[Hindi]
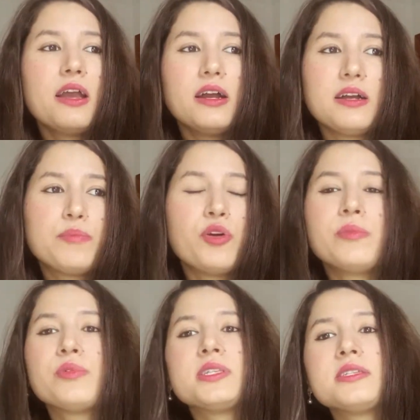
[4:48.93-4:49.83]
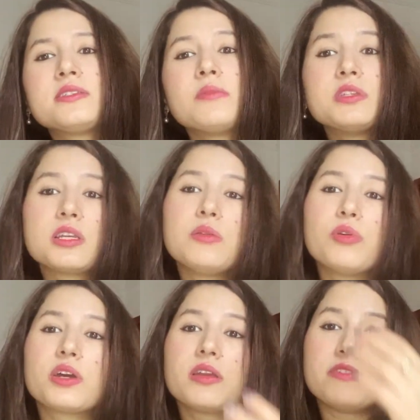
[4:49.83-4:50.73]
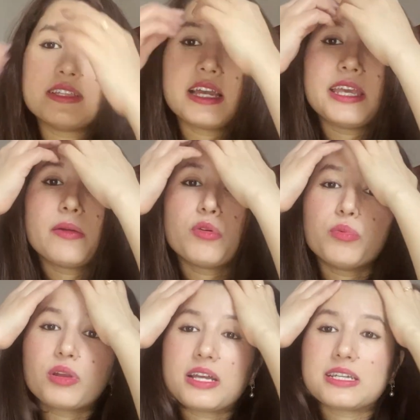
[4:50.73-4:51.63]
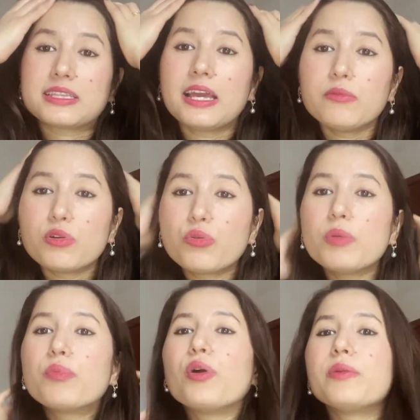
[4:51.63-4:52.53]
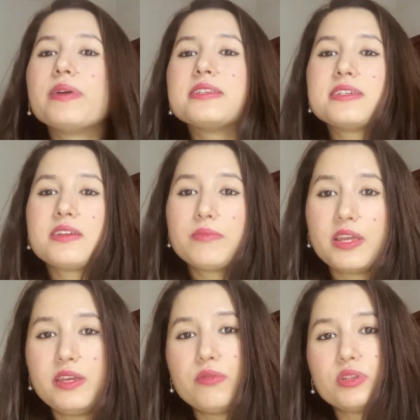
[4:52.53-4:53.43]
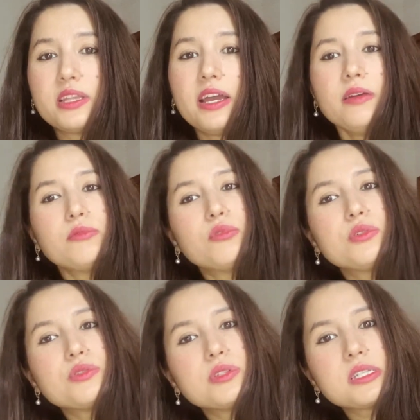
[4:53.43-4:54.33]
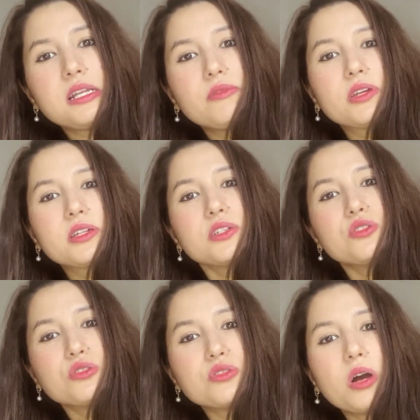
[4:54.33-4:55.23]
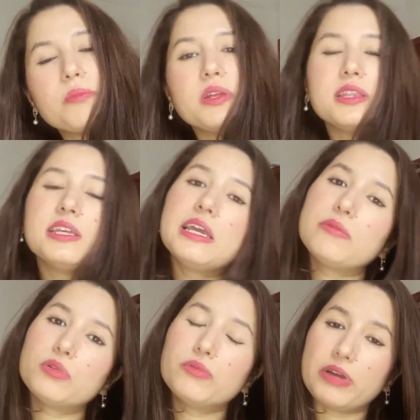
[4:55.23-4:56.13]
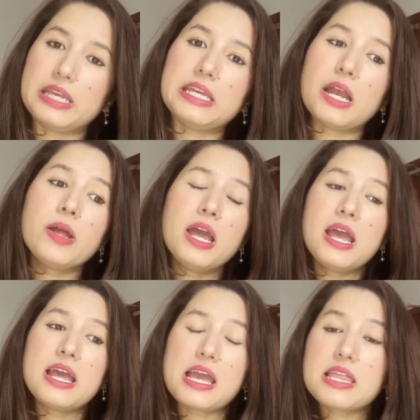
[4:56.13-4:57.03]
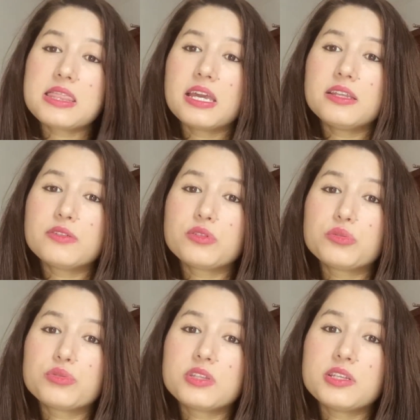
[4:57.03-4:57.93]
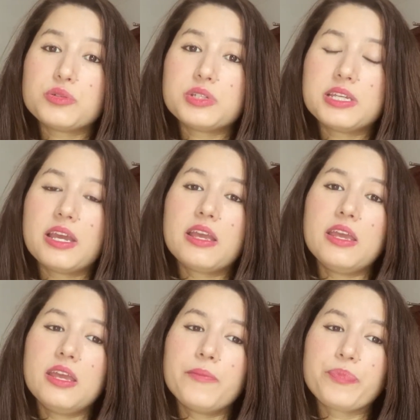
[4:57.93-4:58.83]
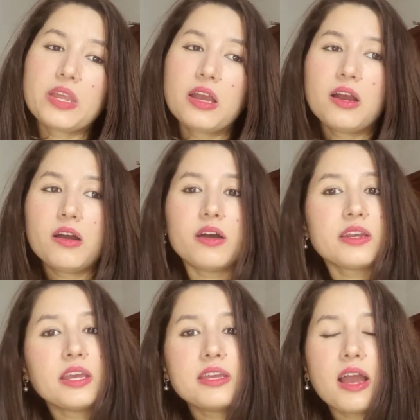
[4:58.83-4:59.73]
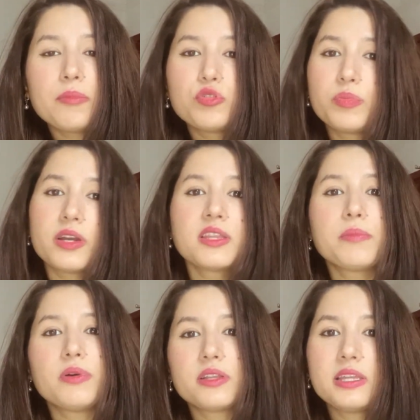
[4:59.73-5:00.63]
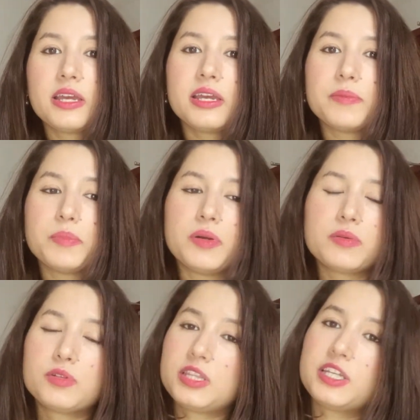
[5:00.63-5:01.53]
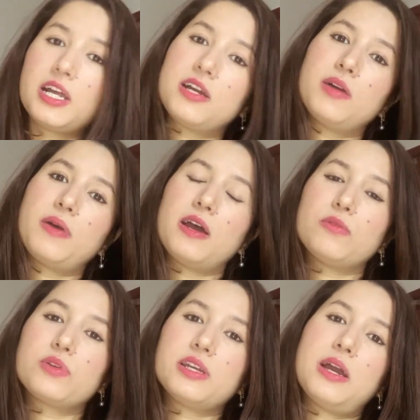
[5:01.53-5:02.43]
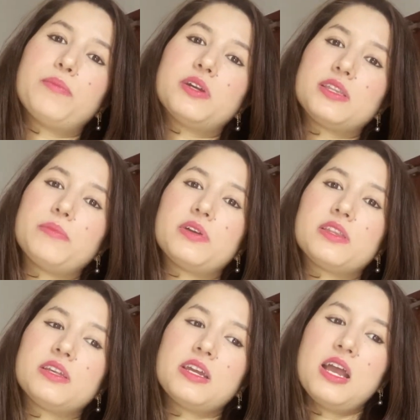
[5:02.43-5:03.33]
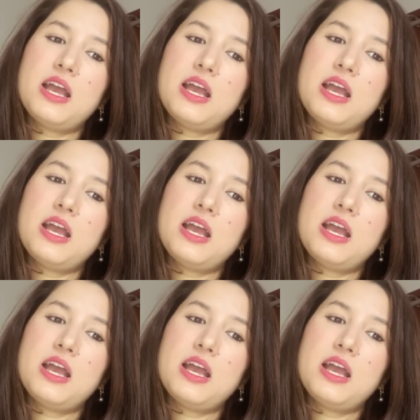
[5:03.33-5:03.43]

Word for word: पॉइंट बेस सिस्टम स्किल वर्कर वीजा ये वो बोला जाता है वो कोई पॉइंट बेस सिस्टम नहीं होता है वो जो स्किल वर्कर की जो जॉब मिलती है वो वही है एंड देन जो दूसरी जोट ये है कि नहीं आप तो पढ़ते पढ़ते इतना कमा लोगे आप पढ़ते पढ़ते